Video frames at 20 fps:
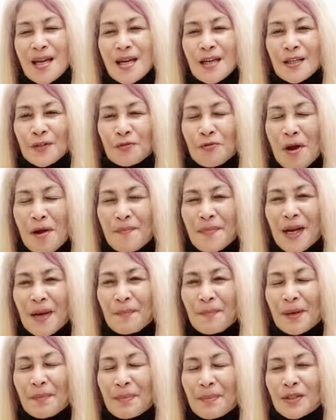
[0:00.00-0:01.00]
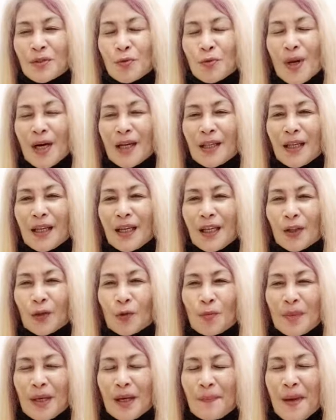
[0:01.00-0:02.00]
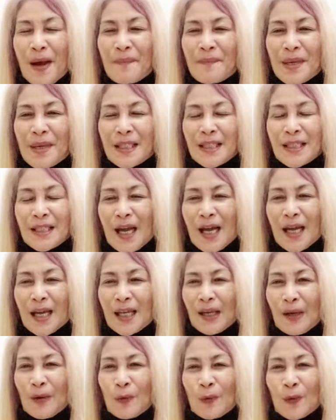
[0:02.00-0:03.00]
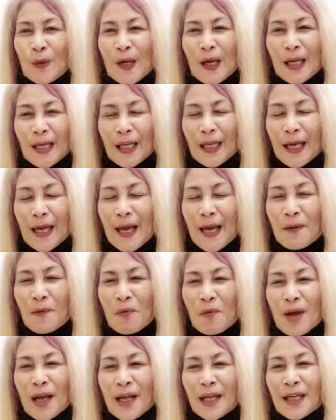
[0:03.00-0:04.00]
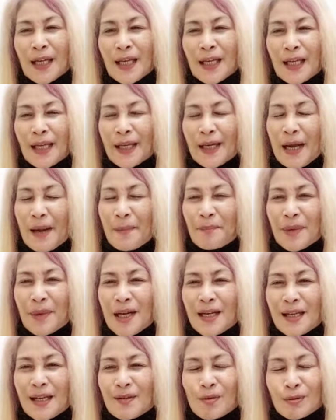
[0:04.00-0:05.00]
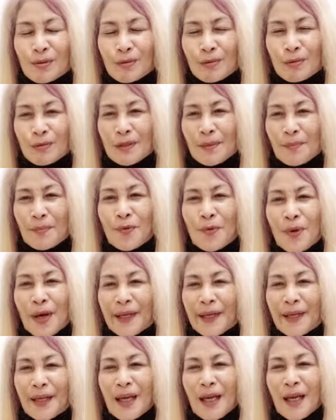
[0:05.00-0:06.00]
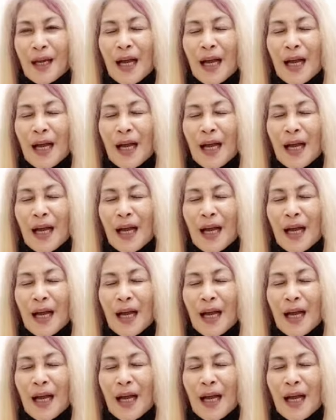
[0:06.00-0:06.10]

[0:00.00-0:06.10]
So ang mga pampaswerteng ito mga mamis ay kung ikaw ay nahihirapan ng gusto sa buhay